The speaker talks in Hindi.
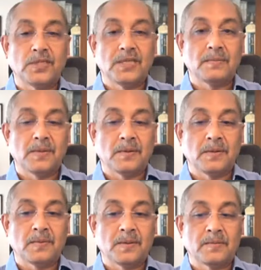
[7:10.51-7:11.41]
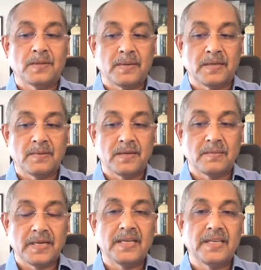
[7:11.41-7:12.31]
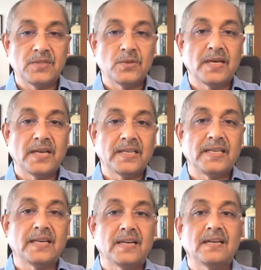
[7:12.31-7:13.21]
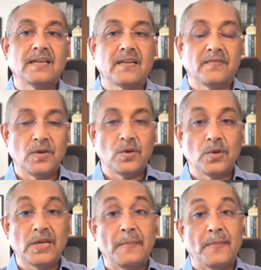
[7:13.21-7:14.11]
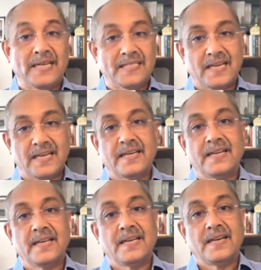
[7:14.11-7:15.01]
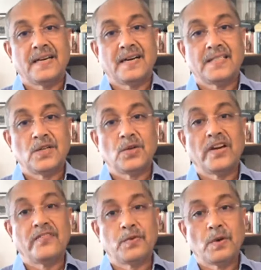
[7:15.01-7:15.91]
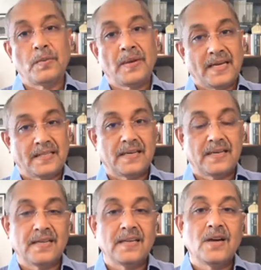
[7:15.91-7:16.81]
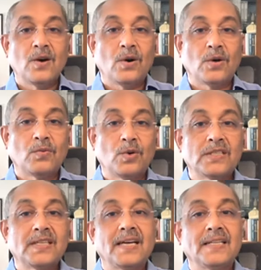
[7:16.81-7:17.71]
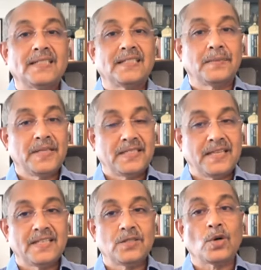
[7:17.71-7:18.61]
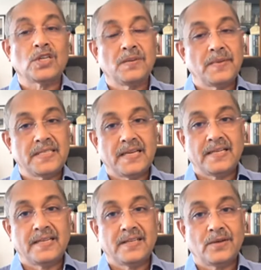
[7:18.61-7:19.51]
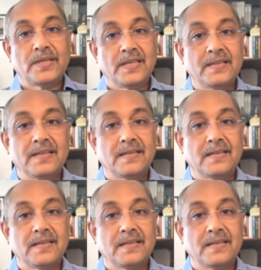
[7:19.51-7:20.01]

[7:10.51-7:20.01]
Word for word: मुझे मैंने ये सुना है कि कल काफी लोगों ने बेचा है जिनको एफ में मिला था और वो शायद सभी शेयर्स ऑक्शन में जाएंगे क्योंकि